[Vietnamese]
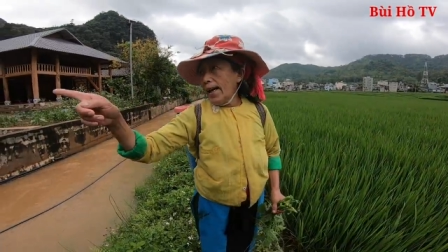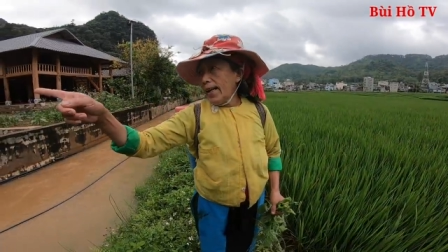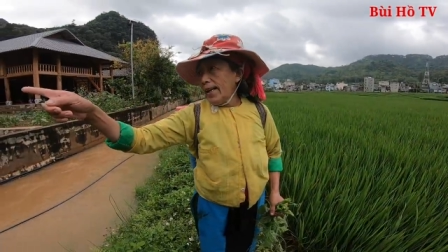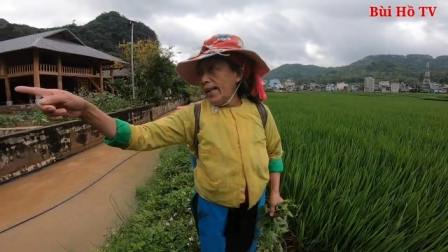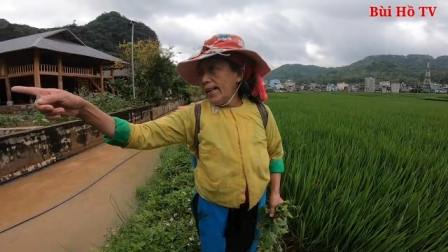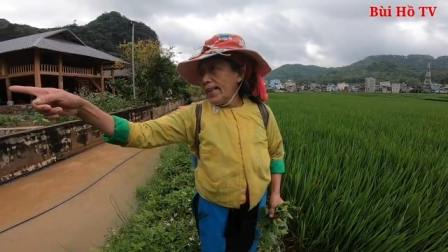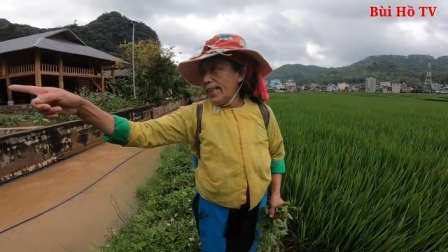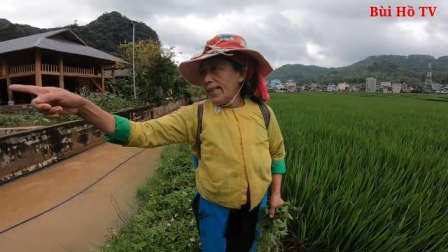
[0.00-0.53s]
này
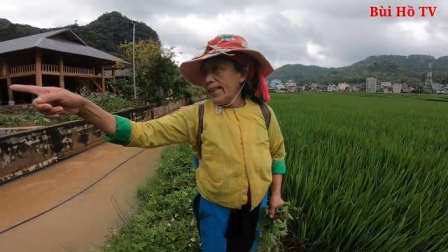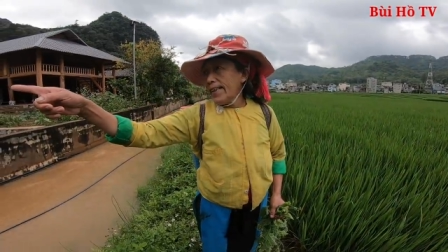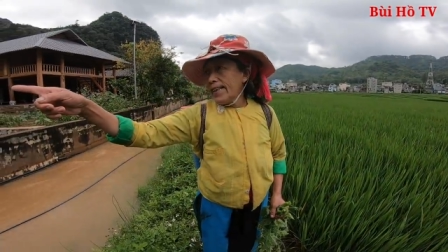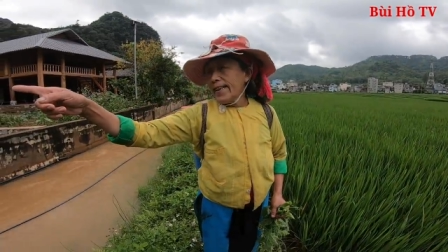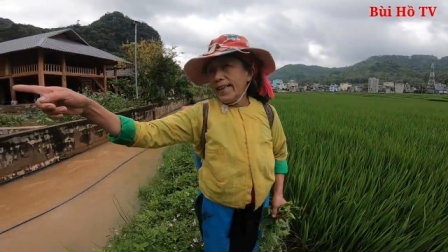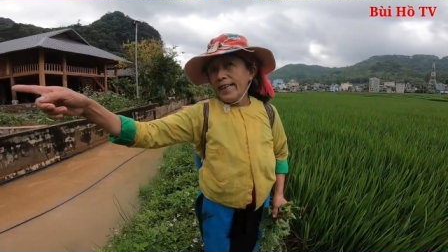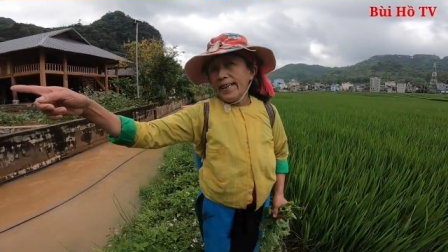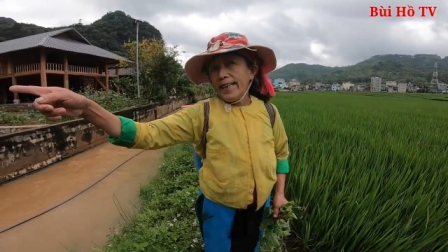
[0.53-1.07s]

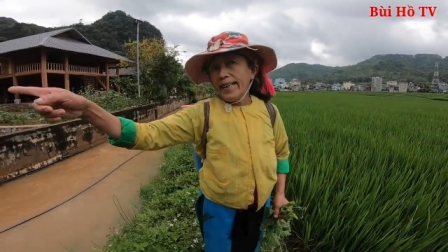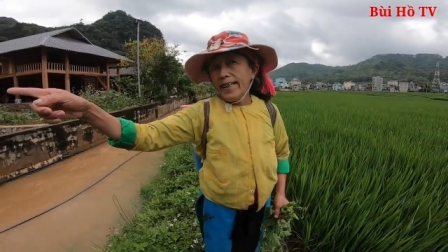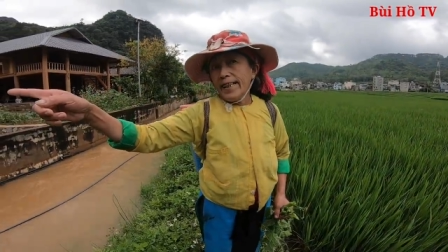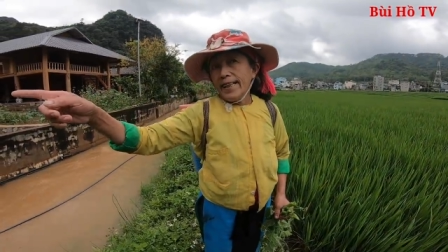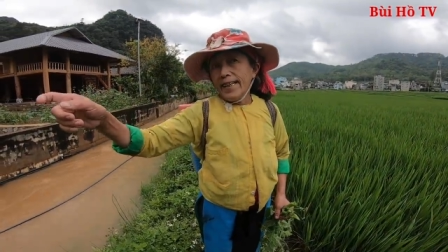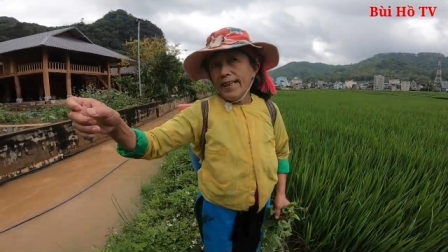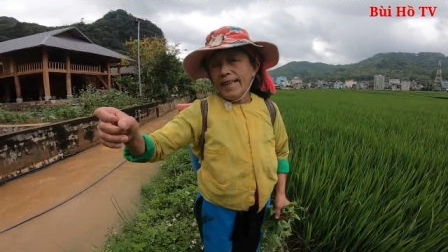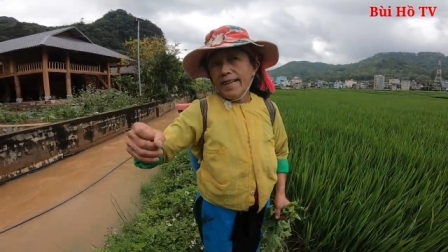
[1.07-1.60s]
Bà xin
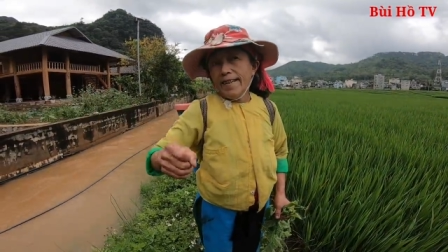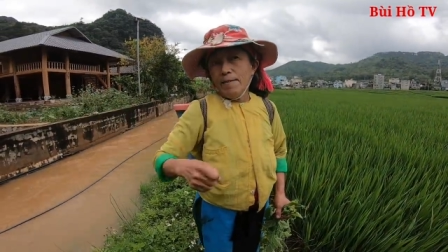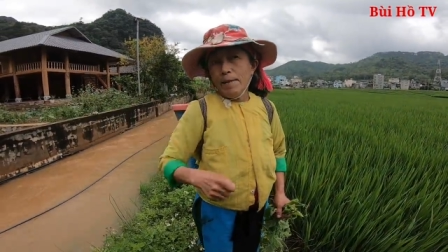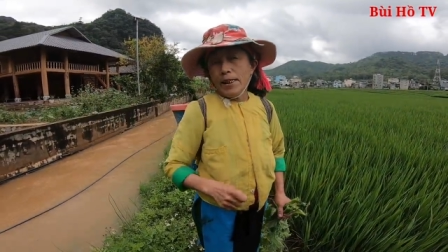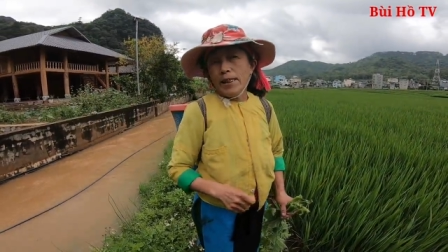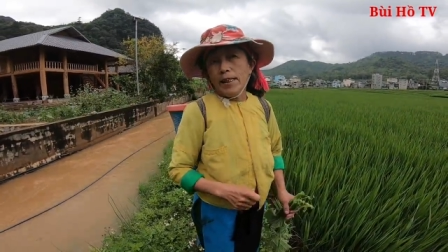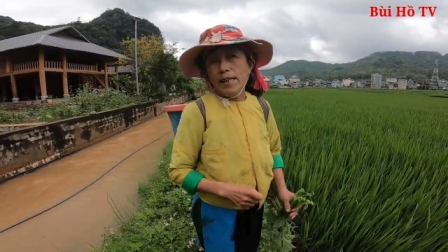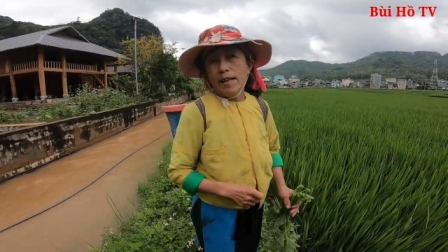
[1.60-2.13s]
à? Ờ,
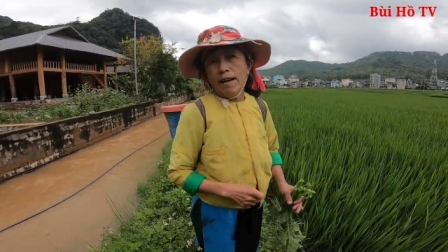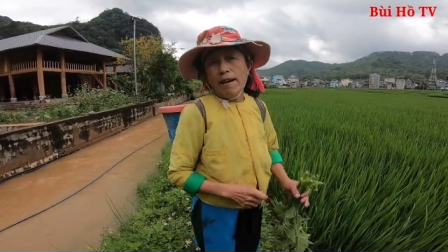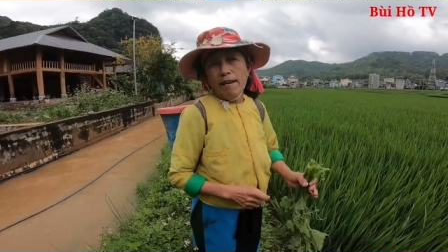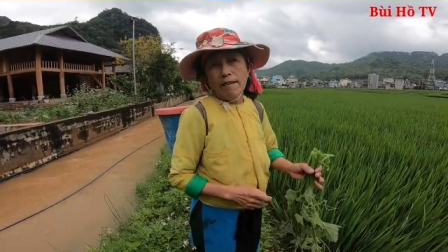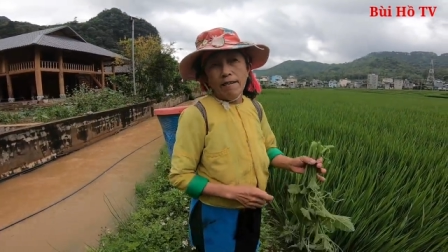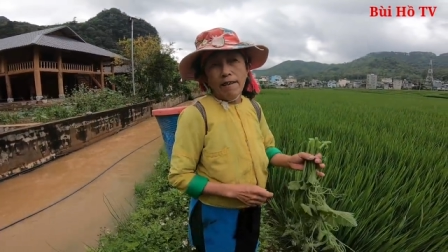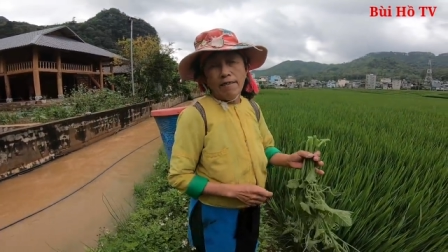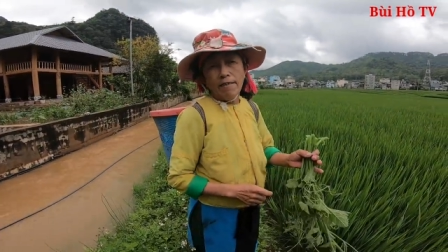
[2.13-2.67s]
bà xin
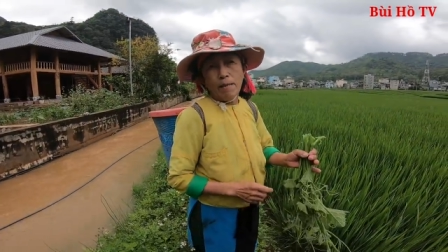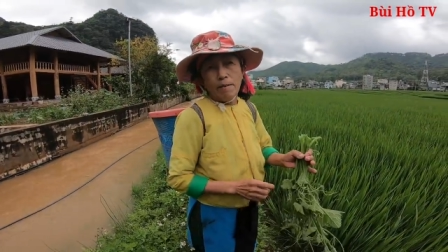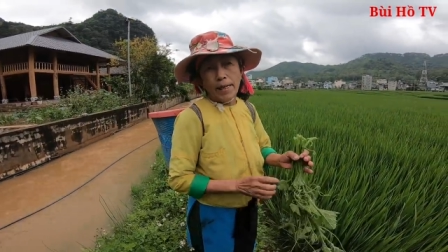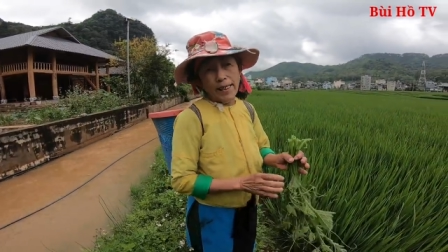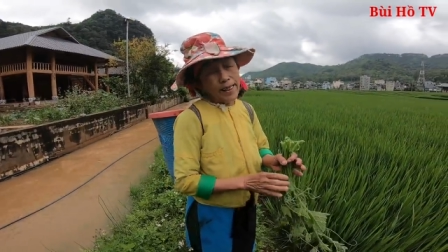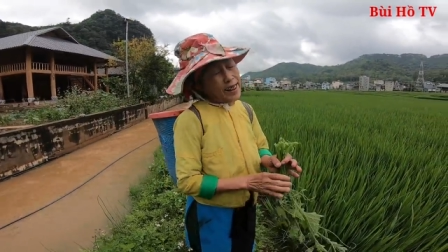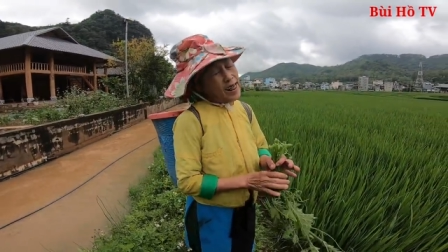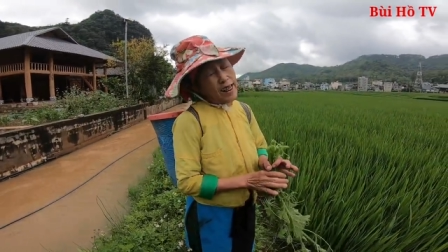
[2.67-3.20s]
đâu, không là
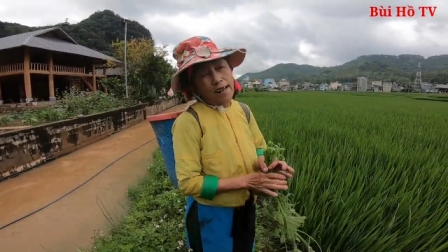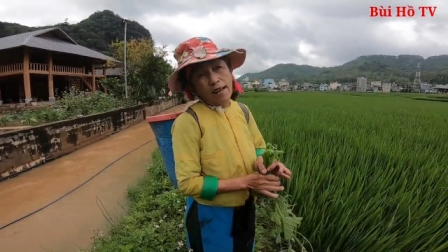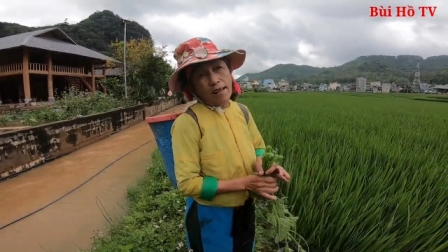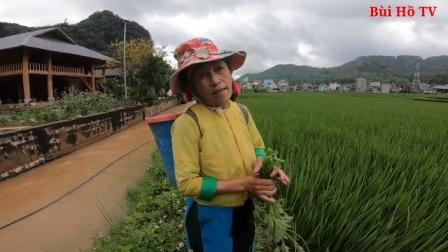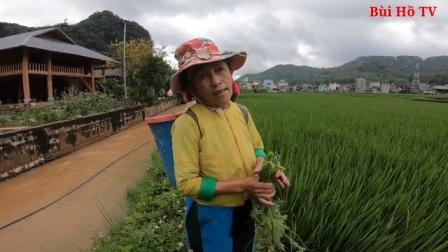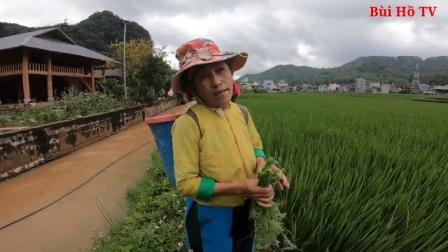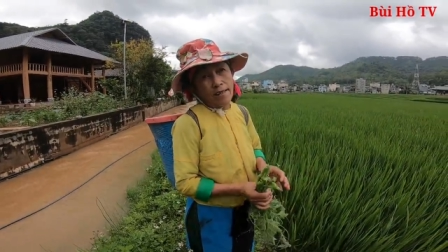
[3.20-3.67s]
bà xin đâu